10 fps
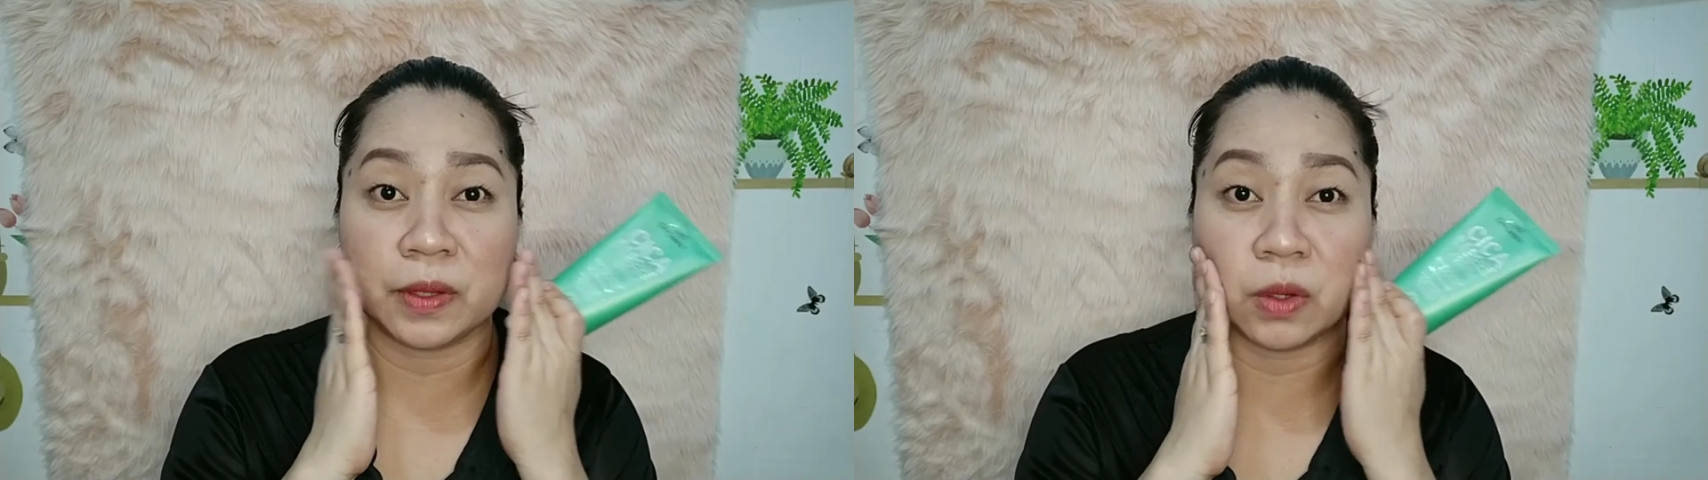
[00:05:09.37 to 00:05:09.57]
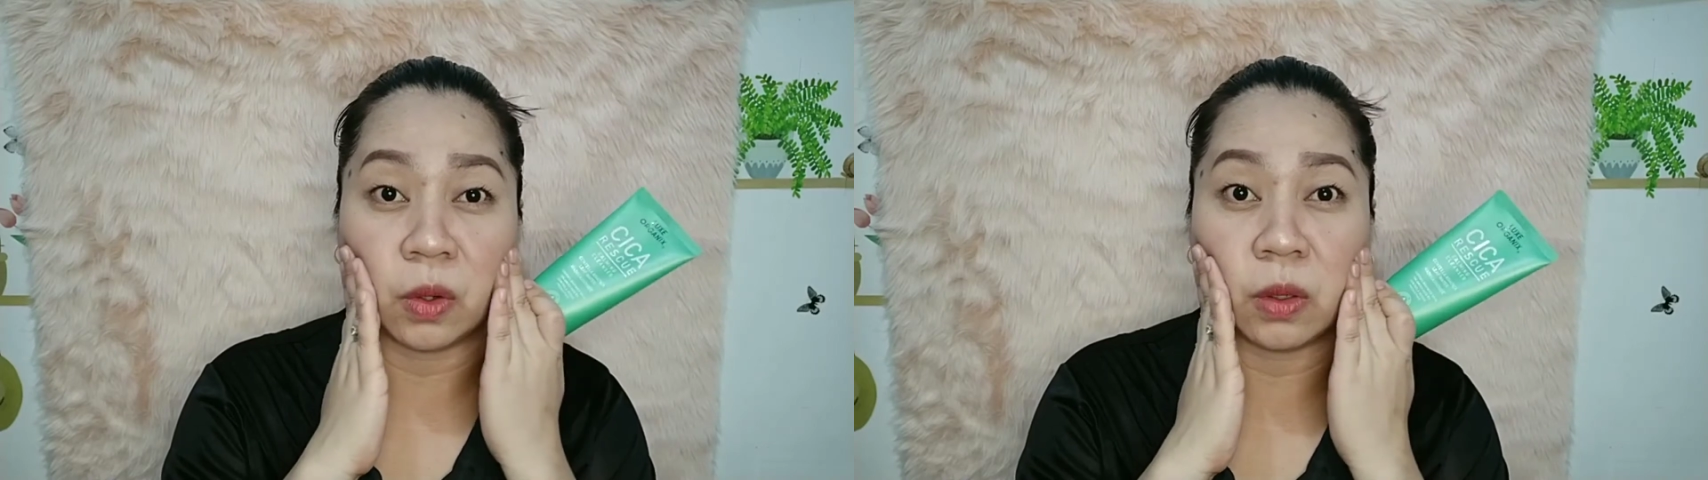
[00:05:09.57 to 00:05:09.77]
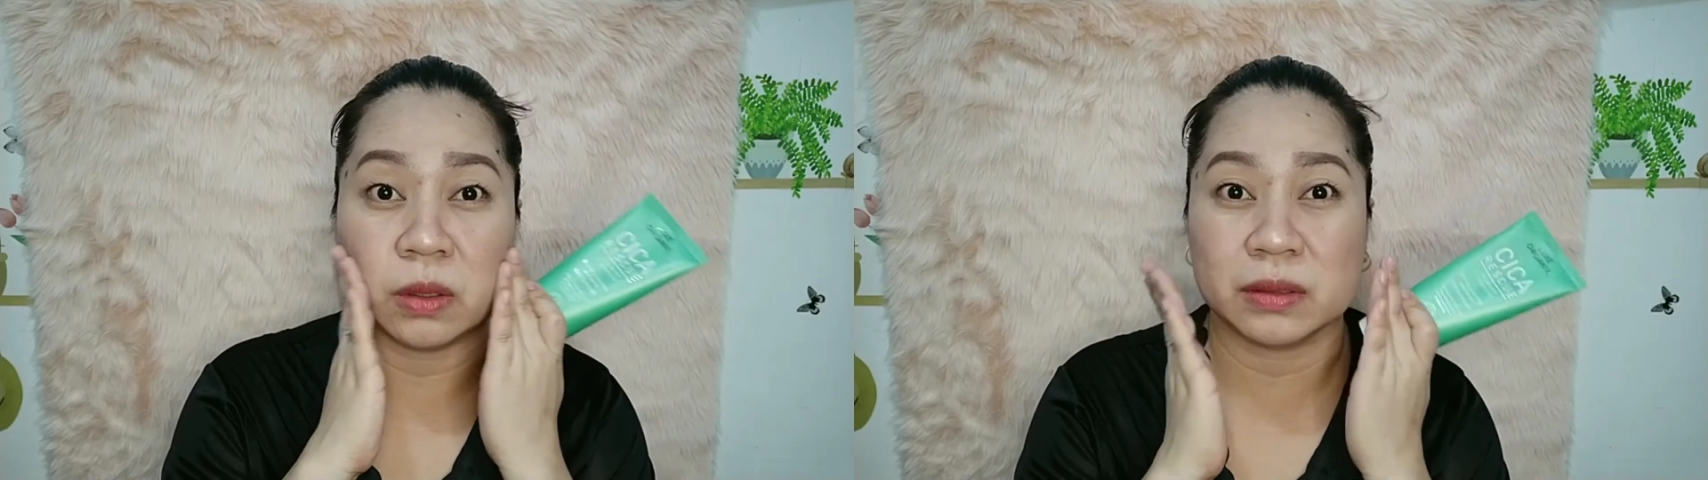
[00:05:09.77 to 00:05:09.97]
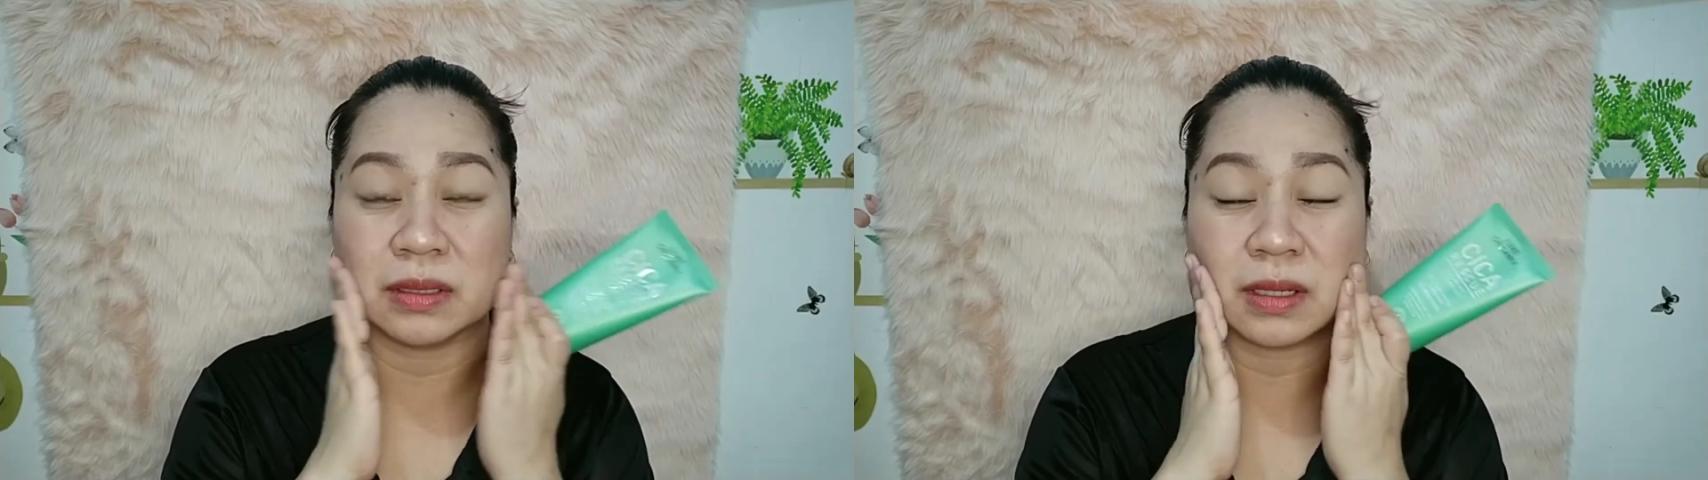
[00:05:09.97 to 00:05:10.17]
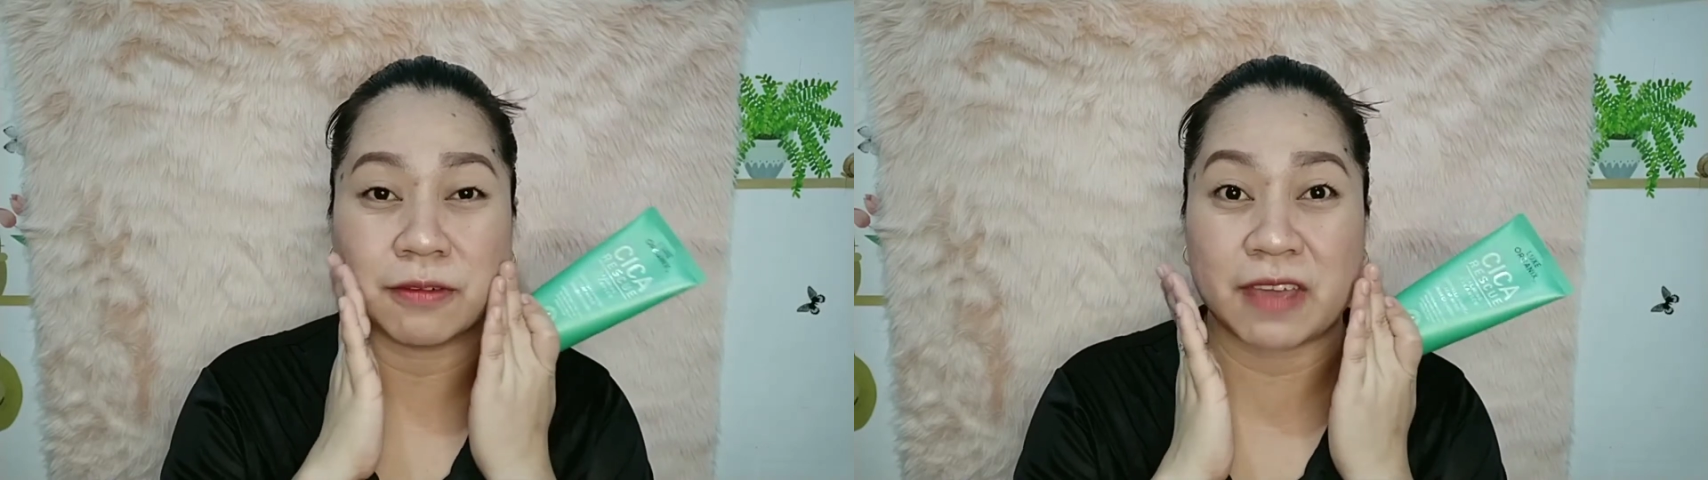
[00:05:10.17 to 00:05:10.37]
yung
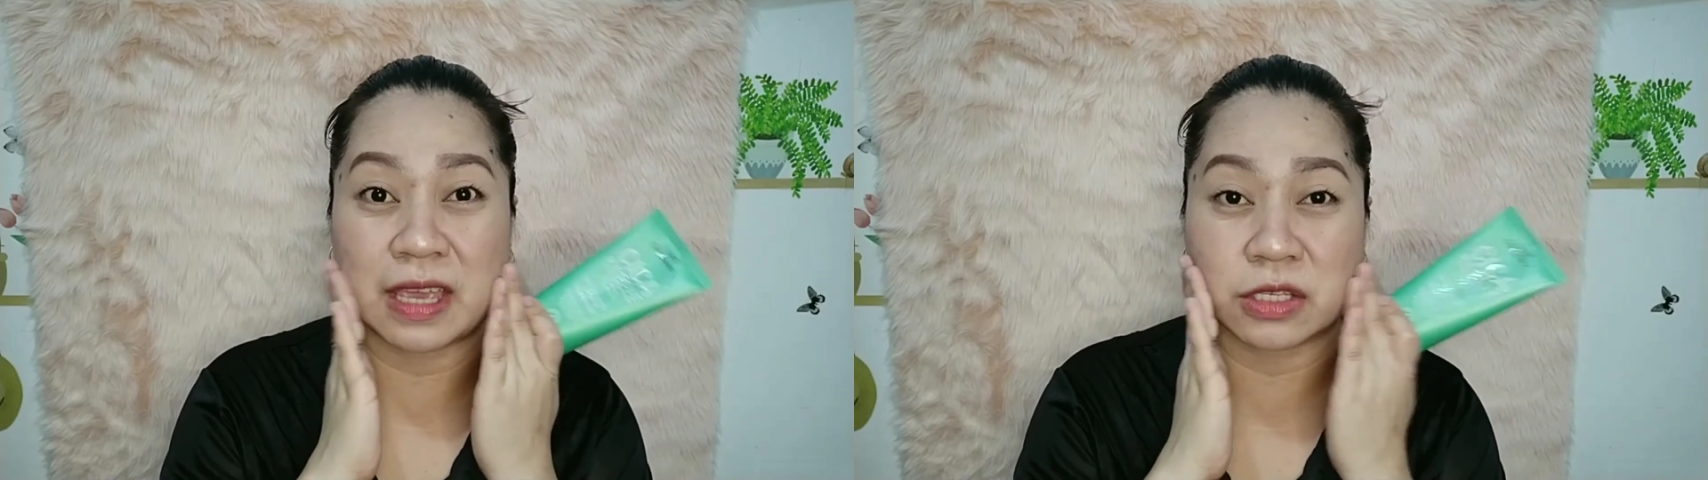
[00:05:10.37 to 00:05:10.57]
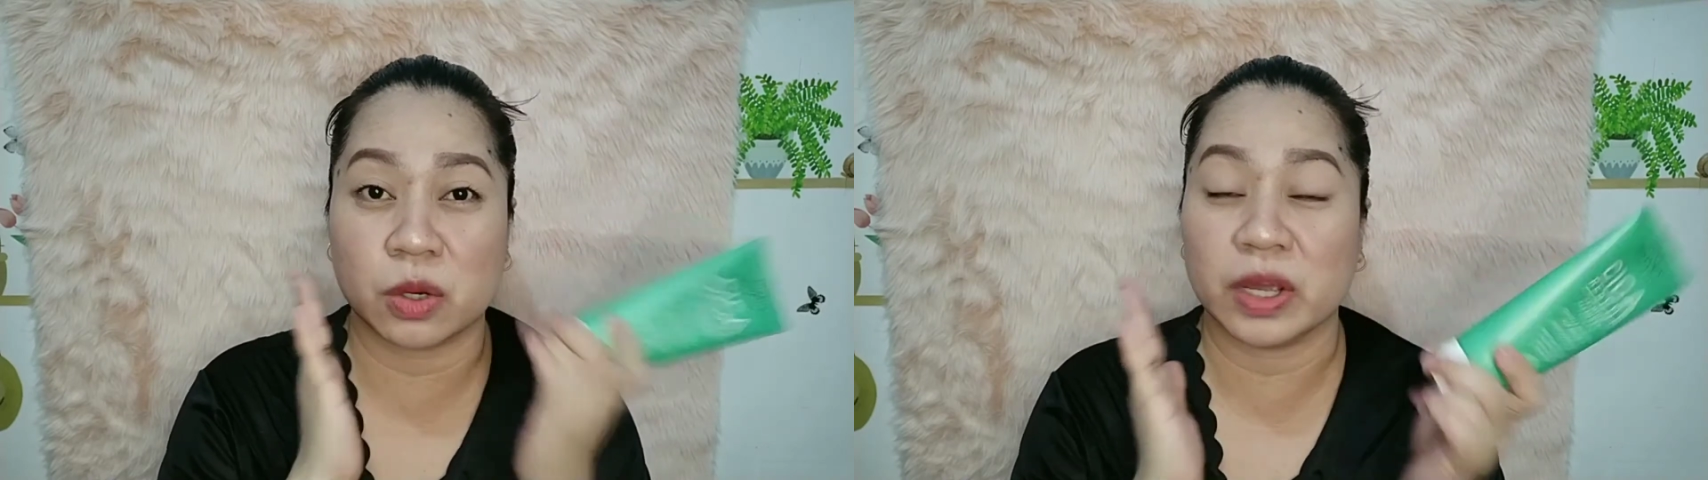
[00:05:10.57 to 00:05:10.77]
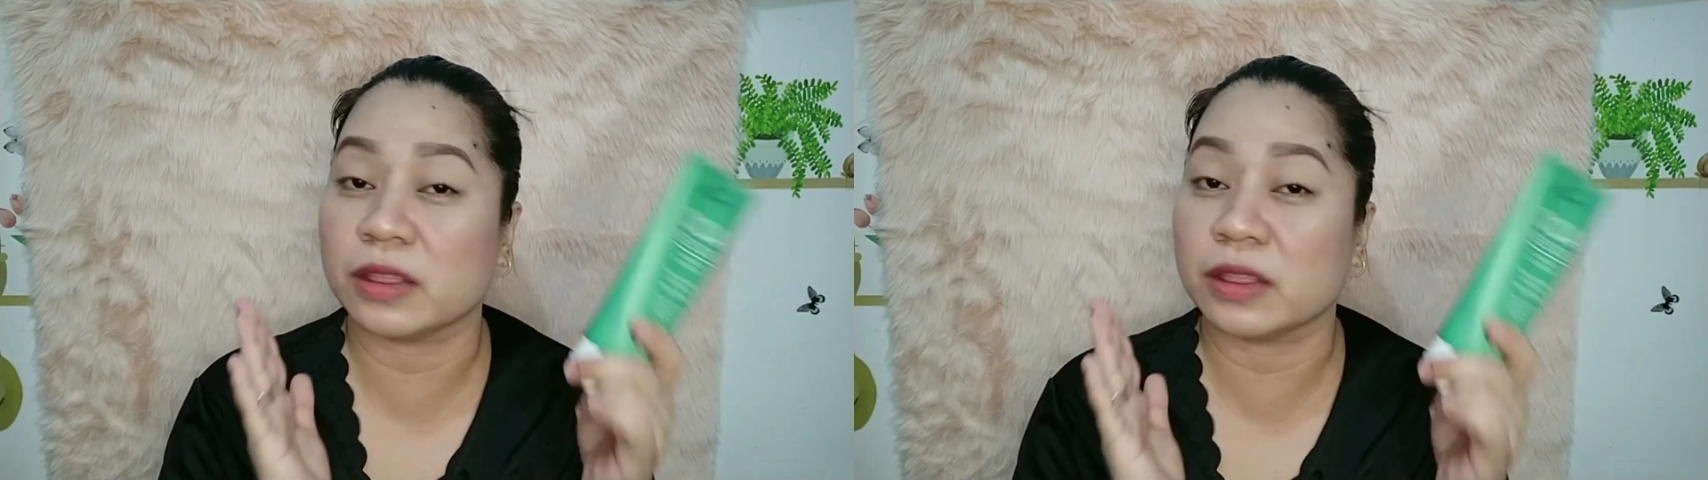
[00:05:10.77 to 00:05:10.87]
face nyo.